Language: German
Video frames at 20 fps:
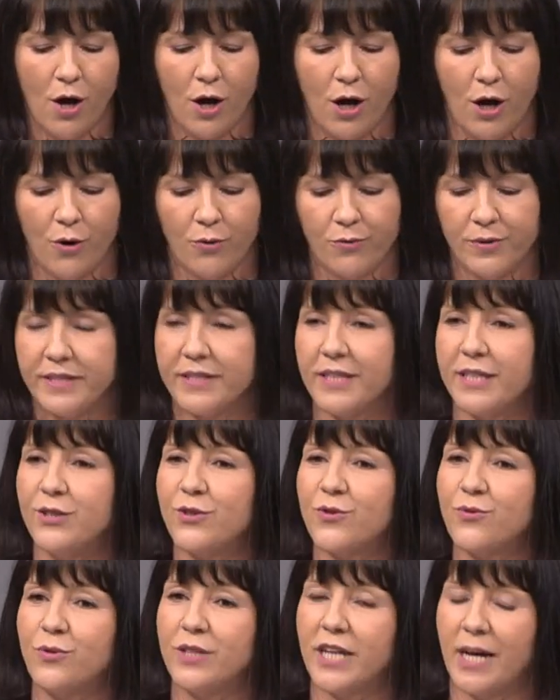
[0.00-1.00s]
auch unter
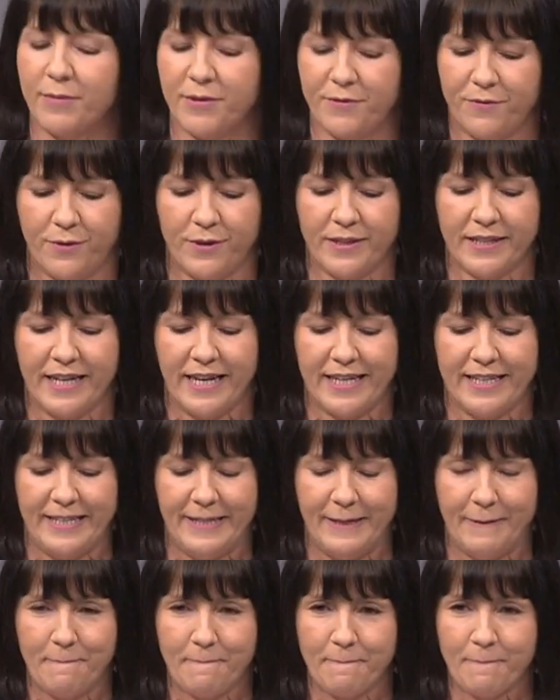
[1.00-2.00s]
Hinzunahme von
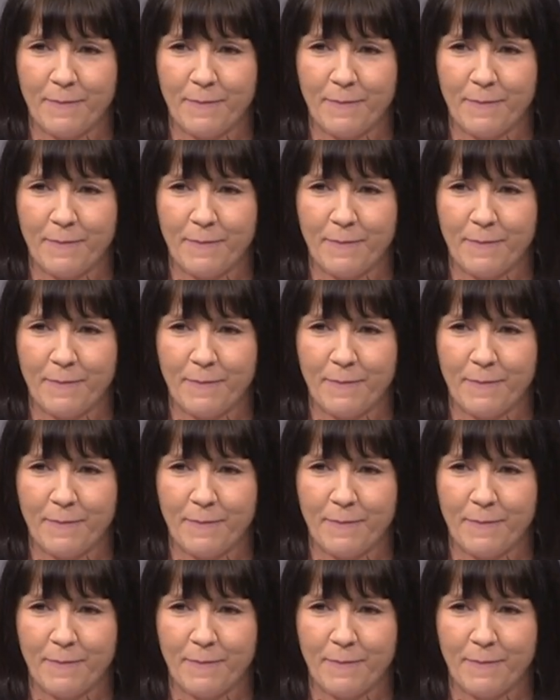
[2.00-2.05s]
KI.